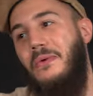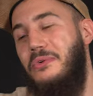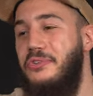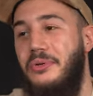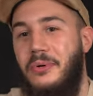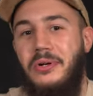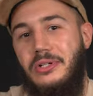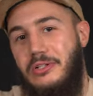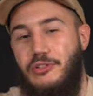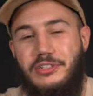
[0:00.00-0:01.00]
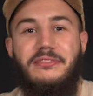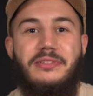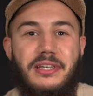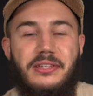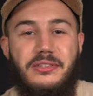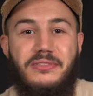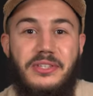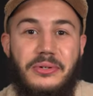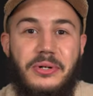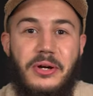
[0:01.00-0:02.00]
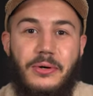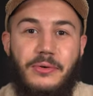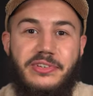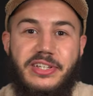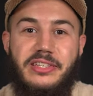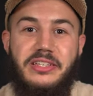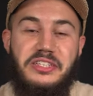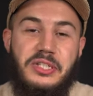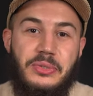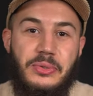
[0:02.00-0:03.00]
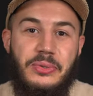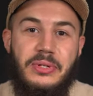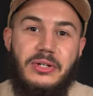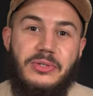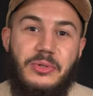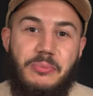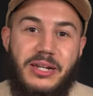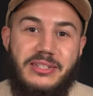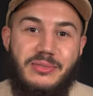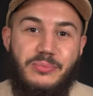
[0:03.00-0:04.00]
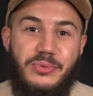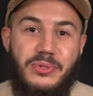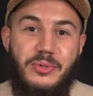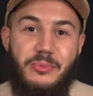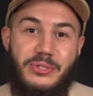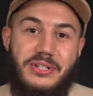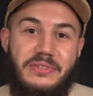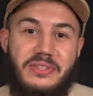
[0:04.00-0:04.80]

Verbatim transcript: Justement, sur cette vidéo, on fait gagner 10 euros de place pour le prochain